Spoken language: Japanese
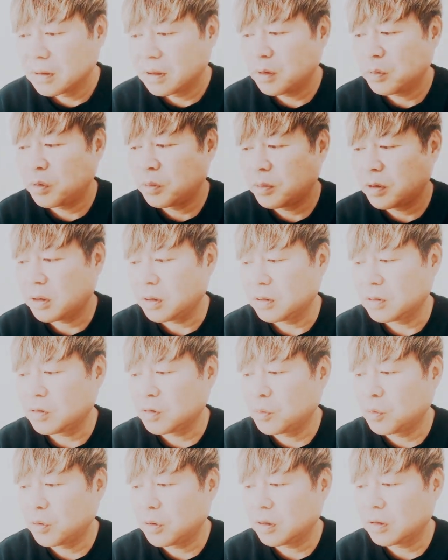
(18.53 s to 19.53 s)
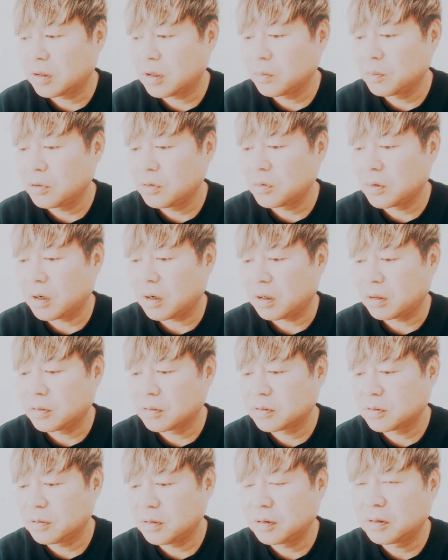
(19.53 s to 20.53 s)
でもまあ一応もらった分は
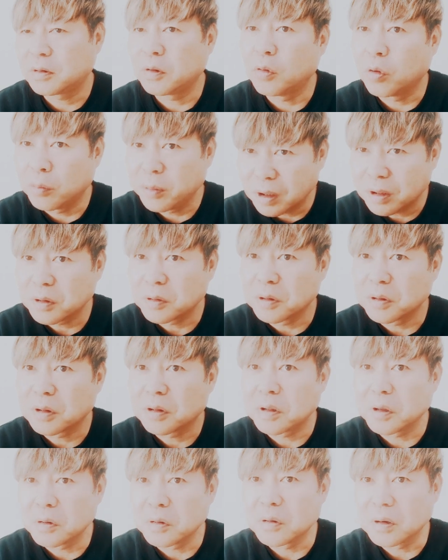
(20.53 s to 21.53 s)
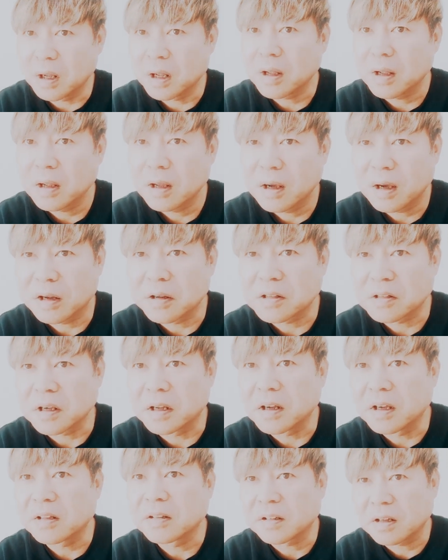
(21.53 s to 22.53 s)
薬って飲み切るっていうね、話
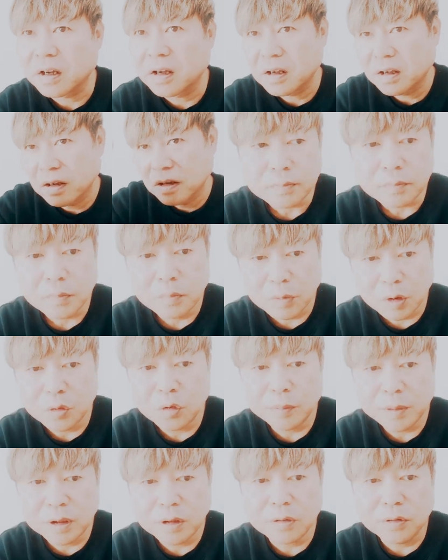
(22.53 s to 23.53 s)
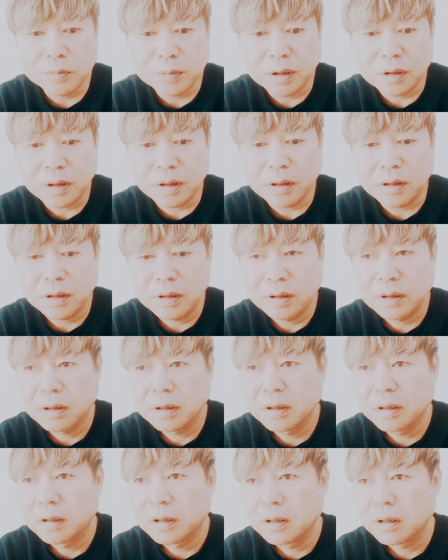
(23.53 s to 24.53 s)
じゃないですか。飲み切るまで
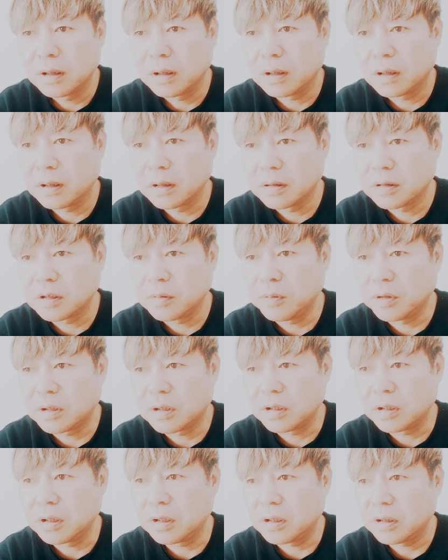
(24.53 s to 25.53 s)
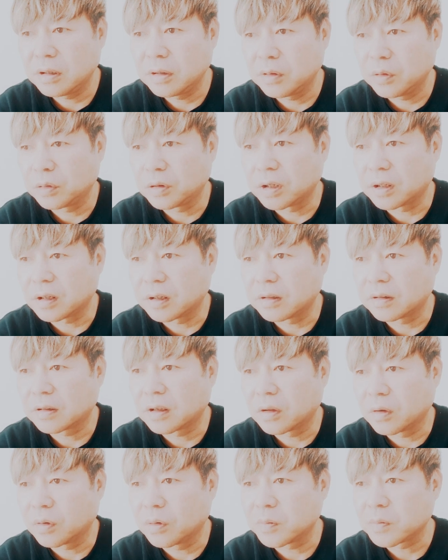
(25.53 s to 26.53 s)
地道に飲んでたんです
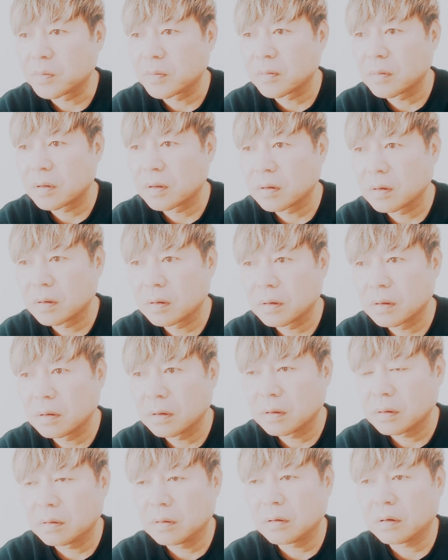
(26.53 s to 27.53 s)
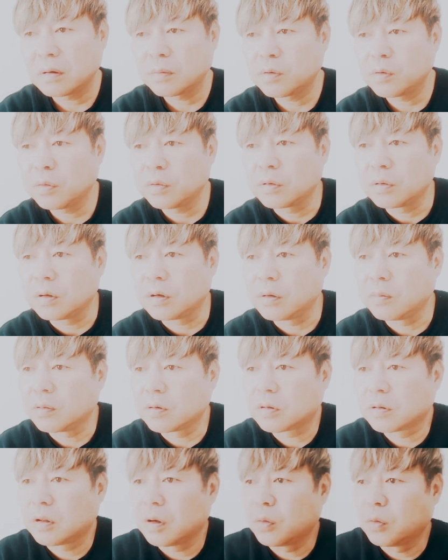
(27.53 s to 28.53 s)
けど、だいぶ良くなり
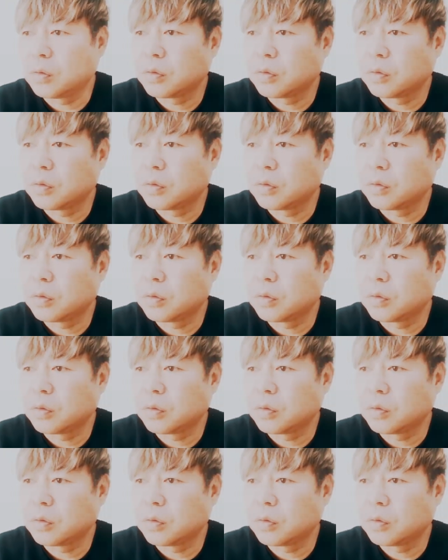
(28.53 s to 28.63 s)
まして、